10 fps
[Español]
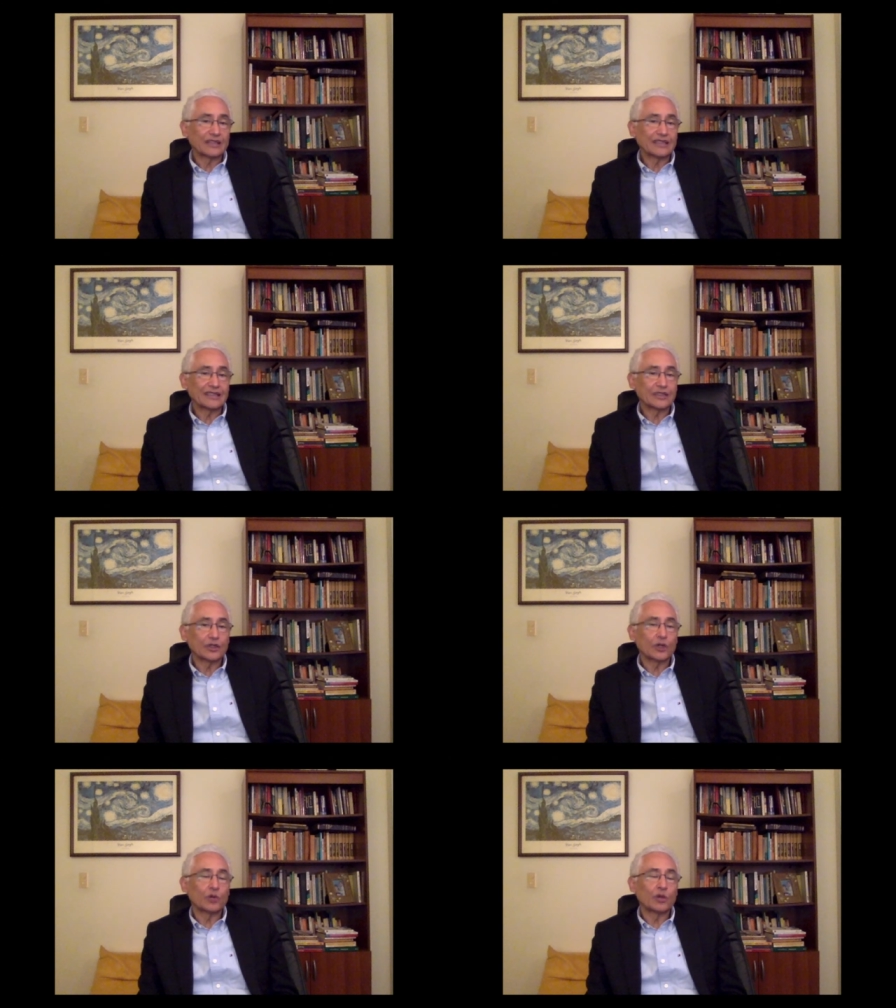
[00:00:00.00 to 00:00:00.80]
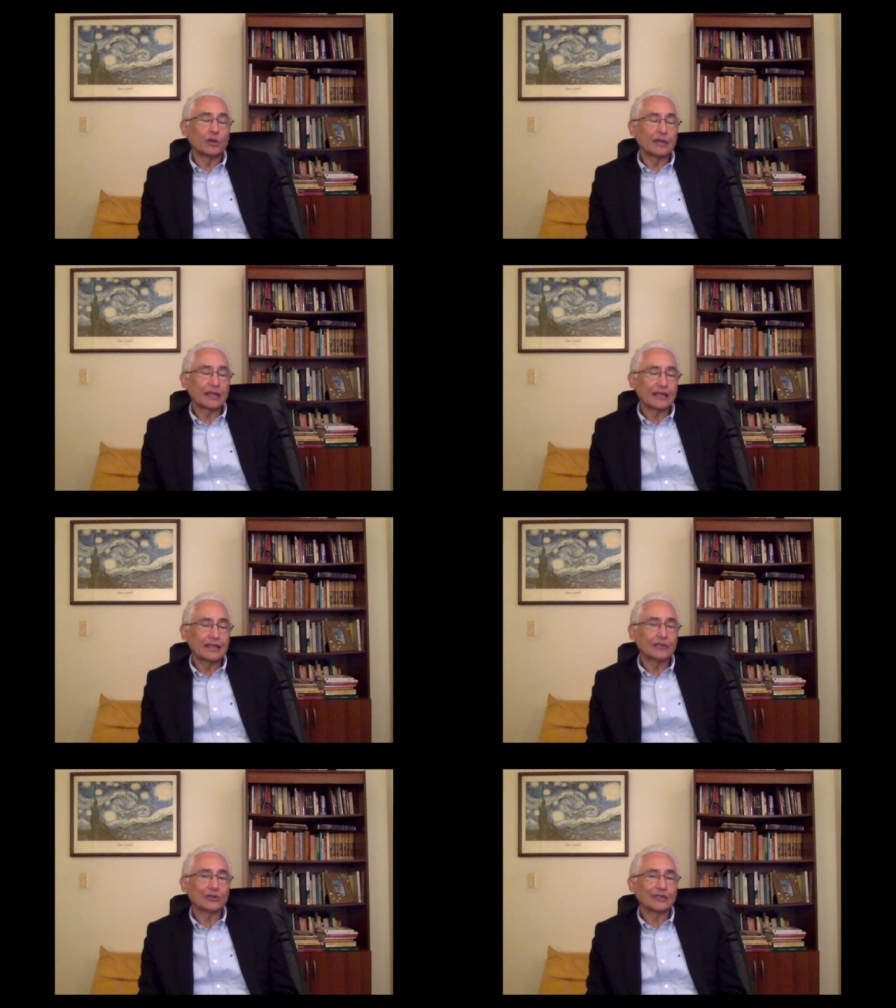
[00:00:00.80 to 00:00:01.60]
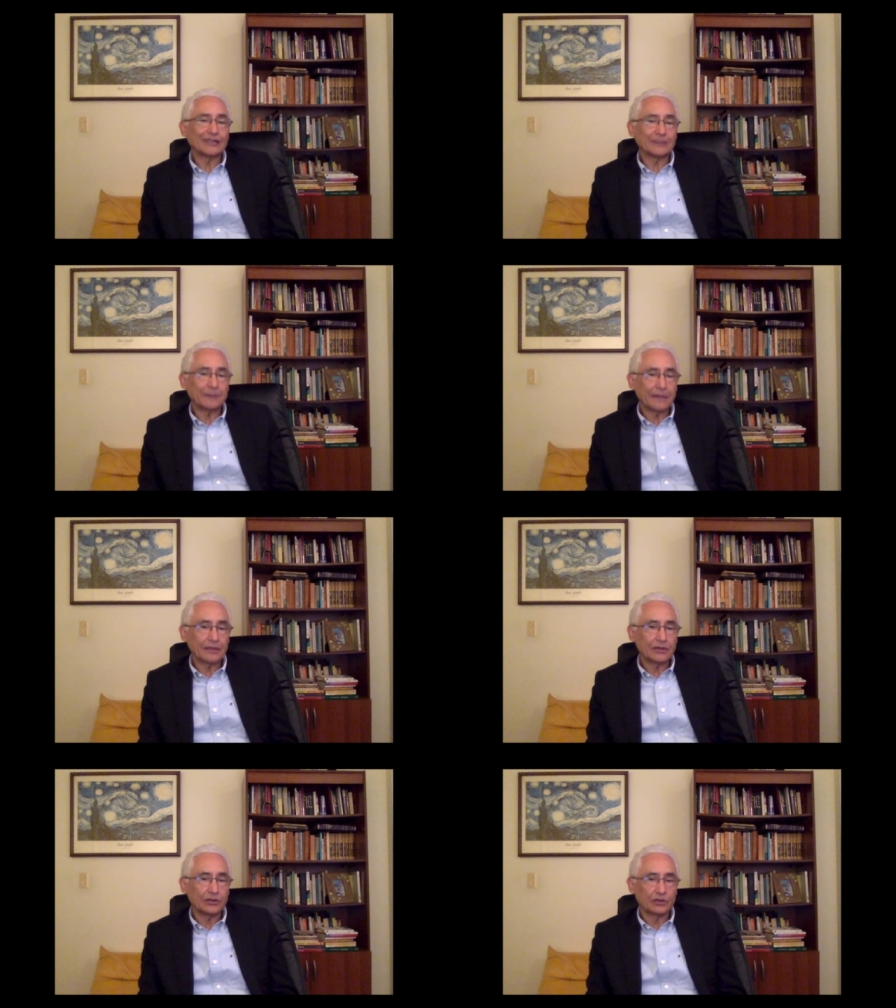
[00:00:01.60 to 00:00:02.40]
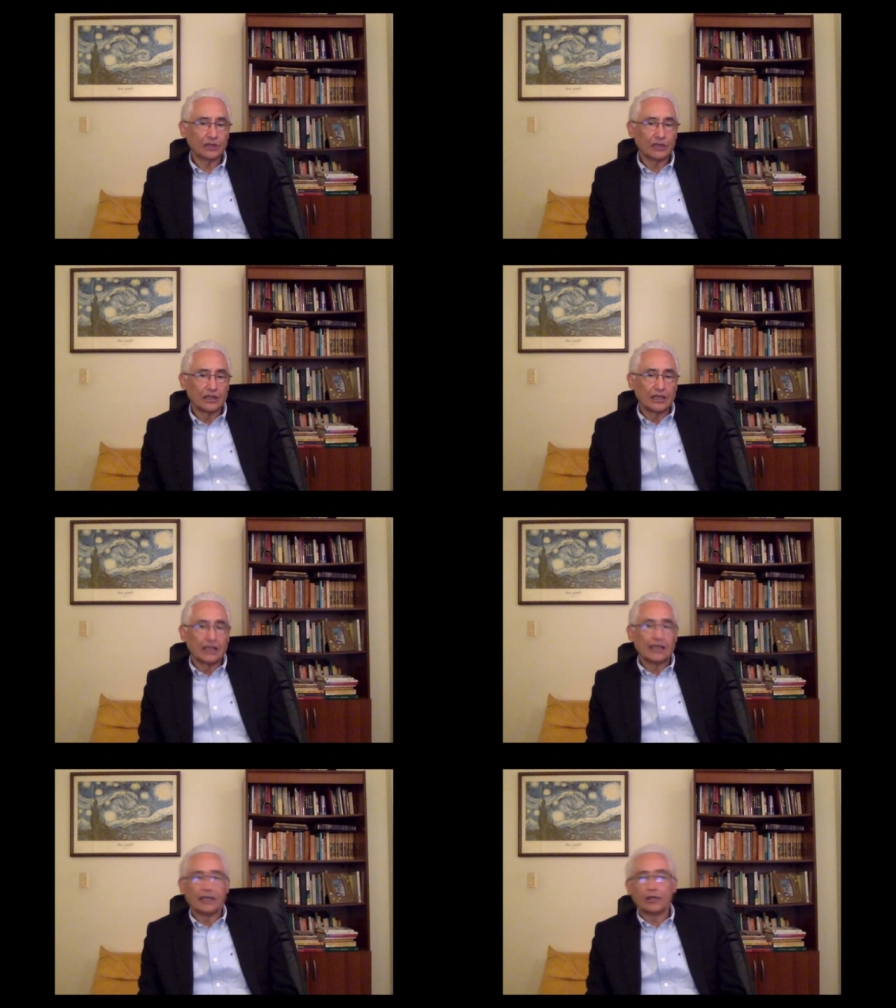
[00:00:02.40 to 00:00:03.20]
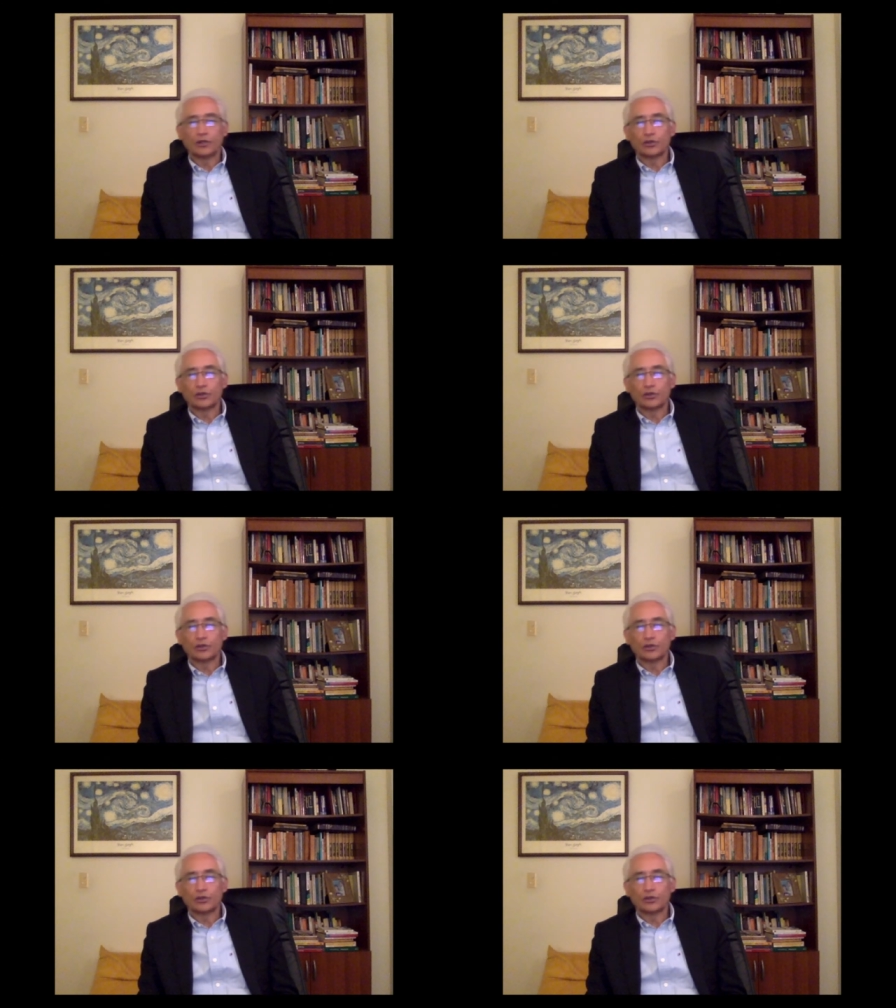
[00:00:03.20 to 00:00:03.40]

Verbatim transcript: es decir, cómo emergen esos espacios en los